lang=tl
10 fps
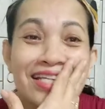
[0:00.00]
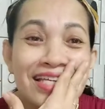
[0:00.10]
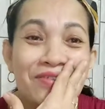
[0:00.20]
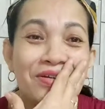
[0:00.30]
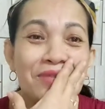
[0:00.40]

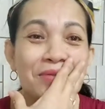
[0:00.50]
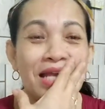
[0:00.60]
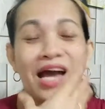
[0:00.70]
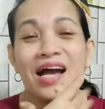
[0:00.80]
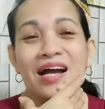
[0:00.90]
Hindi ko naman,
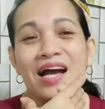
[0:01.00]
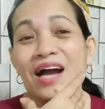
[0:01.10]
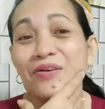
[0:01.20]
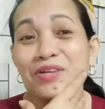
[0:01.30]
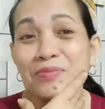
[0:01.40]

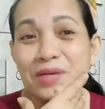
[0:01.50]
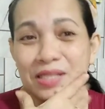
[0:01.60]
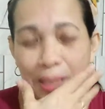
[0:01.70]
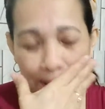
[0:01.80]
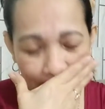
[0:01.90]
ako naman,
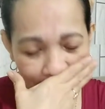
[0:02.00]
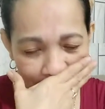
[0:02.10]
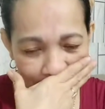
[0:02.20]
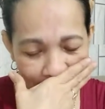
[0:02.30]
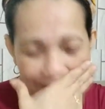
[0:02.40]

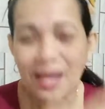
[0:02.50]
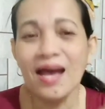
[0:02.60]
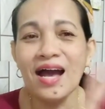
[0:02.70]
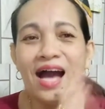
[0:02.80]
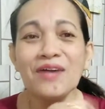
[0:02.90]

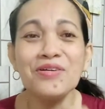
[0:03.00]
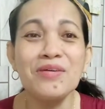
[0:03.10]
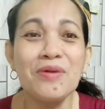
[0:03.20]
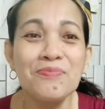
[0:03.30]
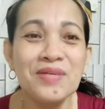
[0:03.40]
ako
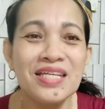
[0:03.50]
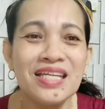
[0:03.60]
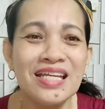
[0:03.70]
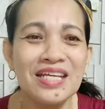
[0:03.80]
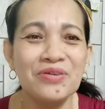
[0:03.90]
naman
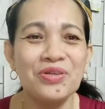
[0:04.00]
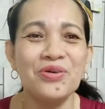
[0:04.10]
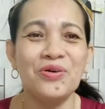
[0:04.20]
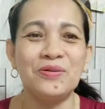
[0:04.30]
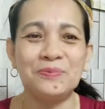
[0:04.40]
pinili ko
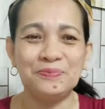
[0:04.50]
yung,